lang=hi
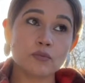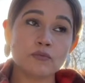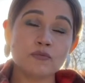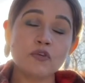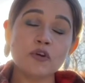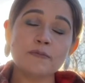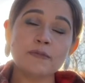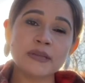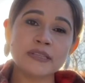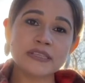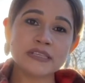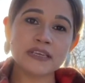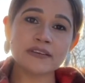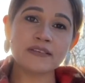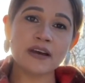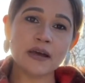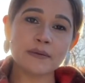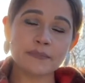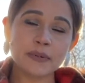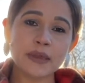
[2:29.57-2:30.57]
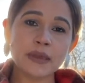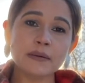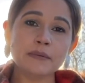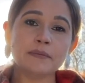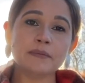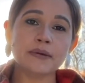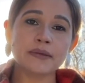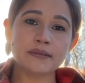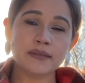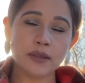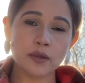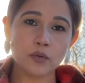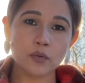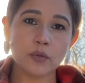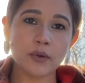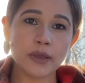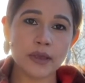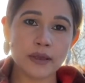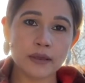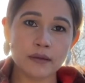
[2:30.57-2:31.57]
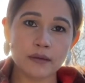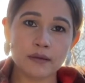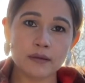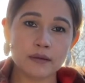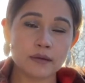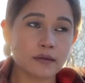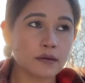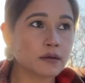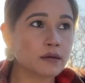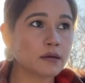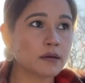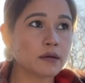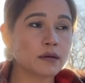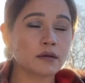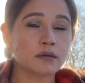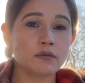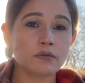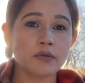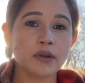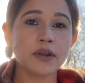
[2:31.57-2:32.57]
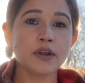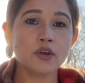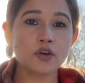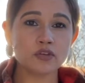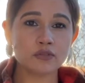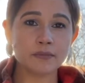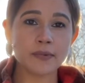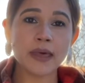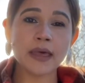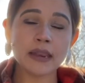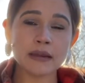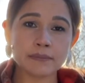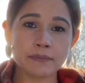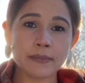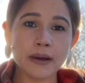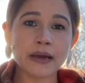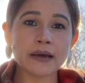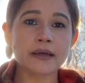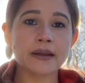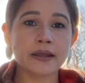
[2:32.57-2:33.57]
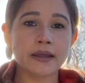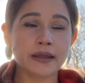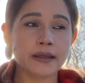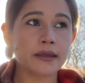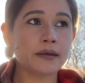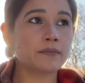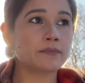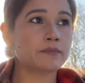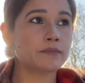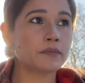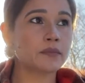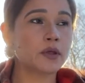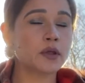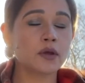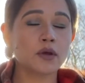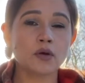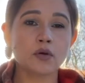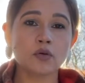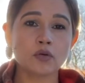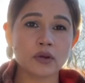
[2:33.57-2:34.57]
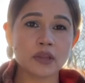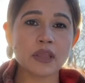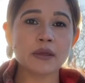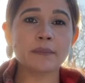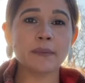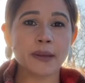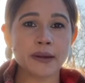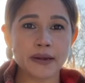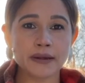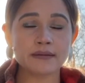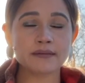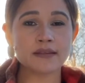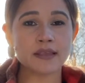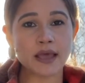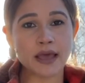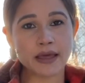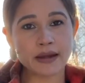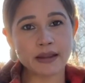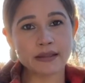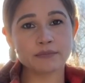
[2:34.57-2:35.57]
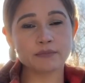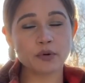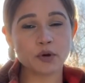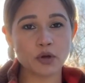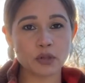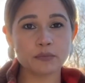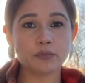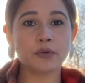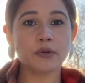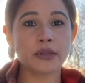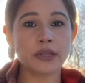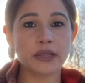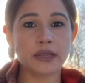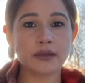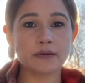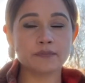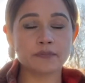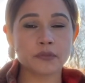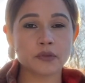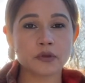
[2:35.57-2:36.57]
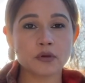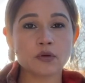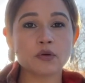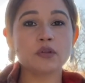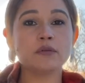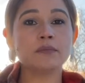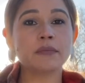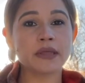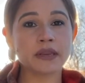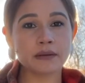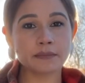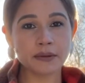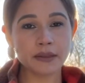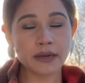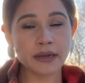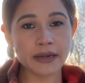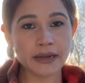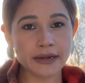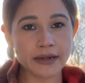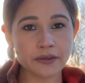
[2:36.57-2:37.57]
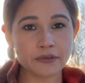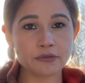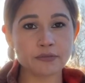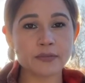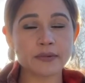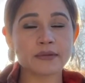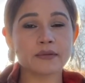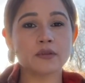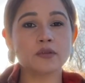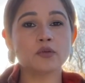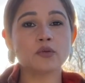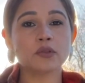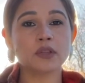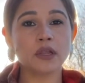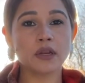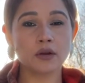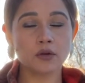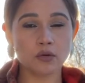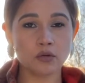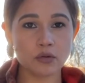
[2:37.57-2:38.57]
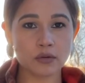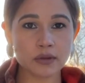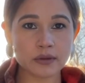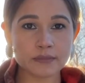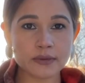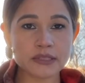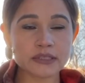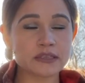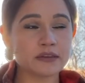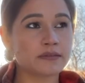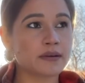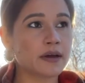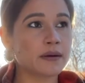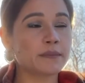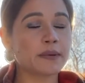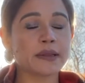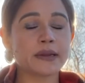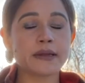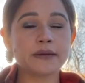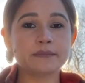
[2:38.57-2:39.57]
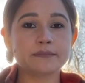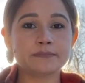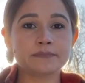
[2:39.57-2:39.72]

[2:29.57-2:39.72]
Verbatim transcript: वो बच्चे वहाँ पे फंसे हुए हैं वीडियोस में हेल्प मांग रहे हैं उनके पेरेंट्स की हालत बहुत बुरी है खुद मेरे भी रिलेटिव्स में से दो तीन लोगों के बच्चे वहाँ पर हैं